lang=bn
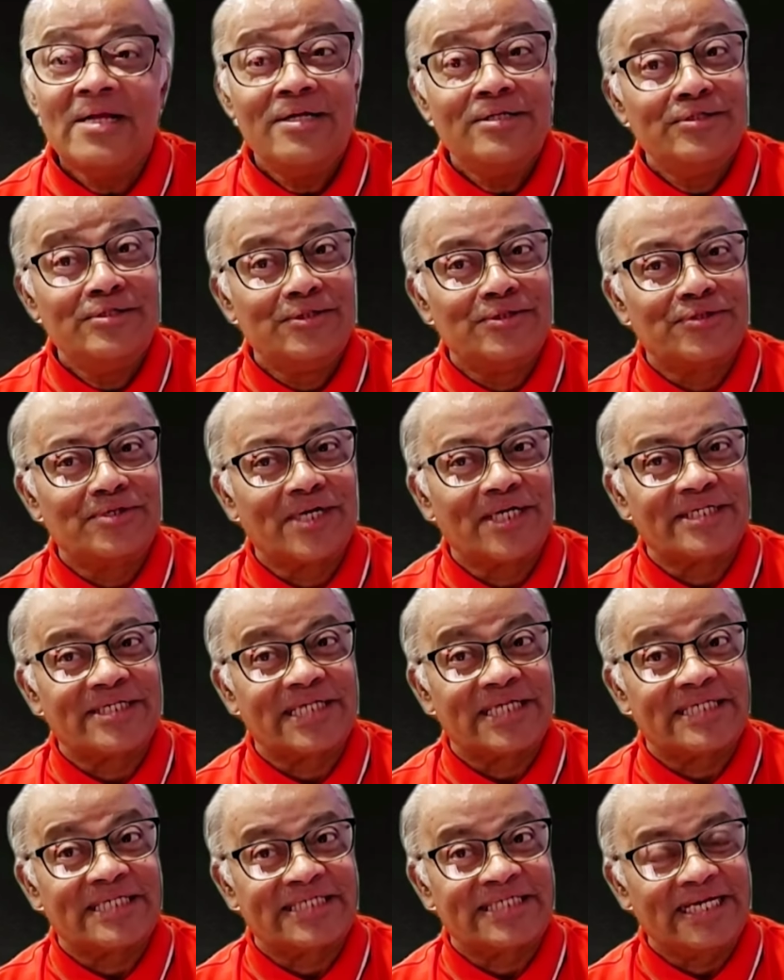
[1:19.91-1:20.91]
যুক্তরাষ্ট্রের
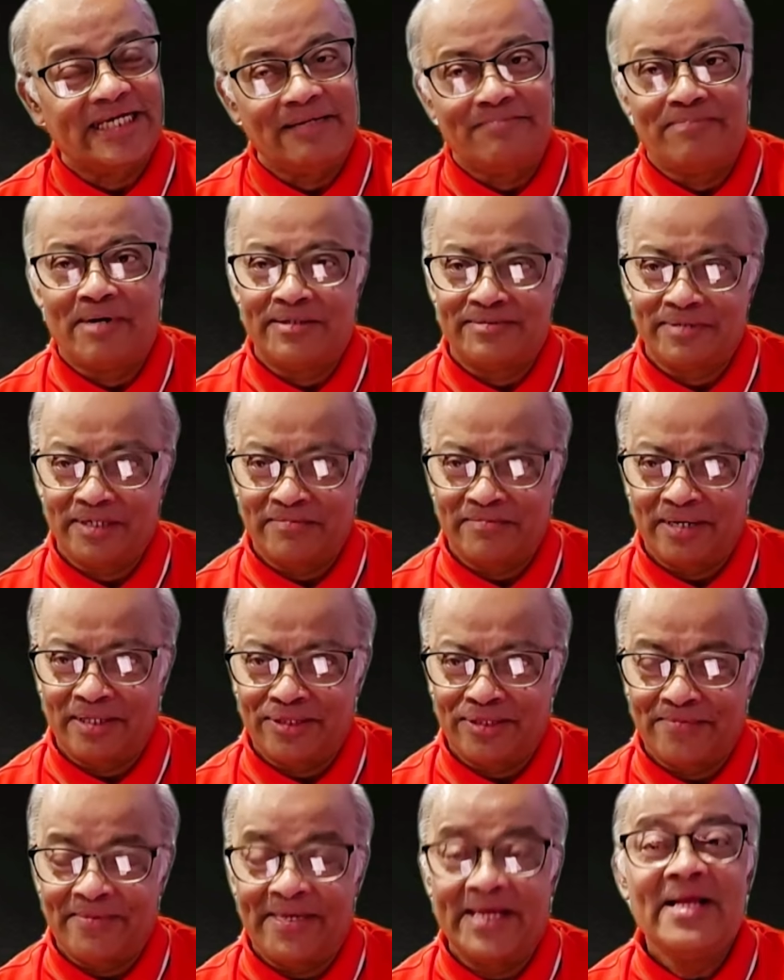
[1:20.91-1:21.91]
স্টেট ডিপার্টমেন্টের
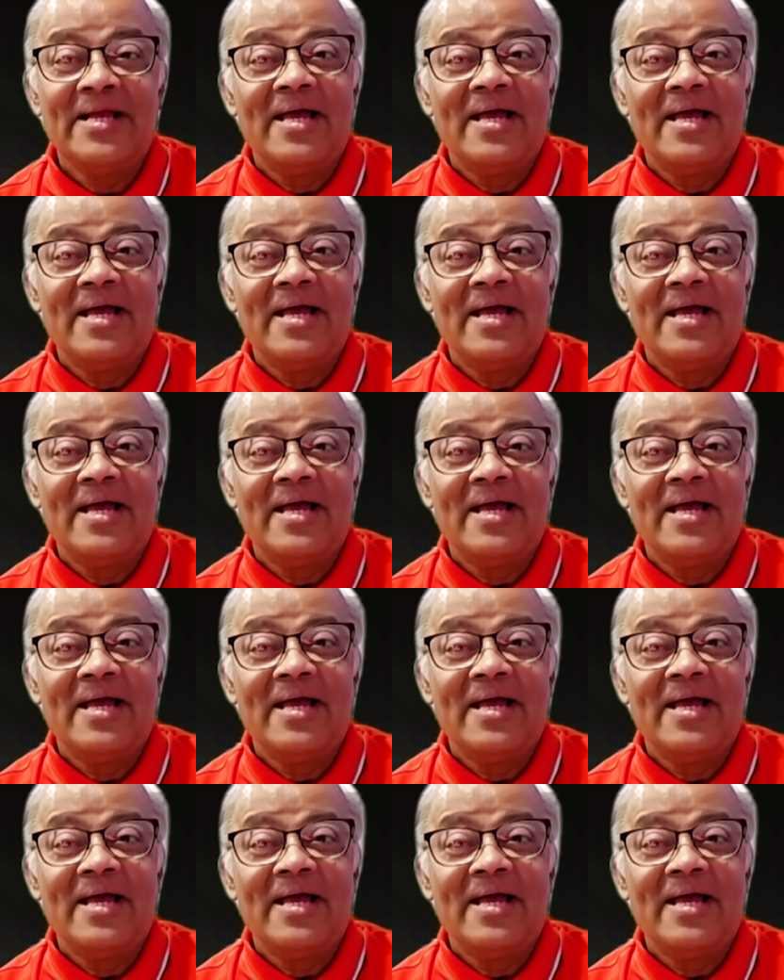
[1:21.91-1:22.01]
মাধ্যমে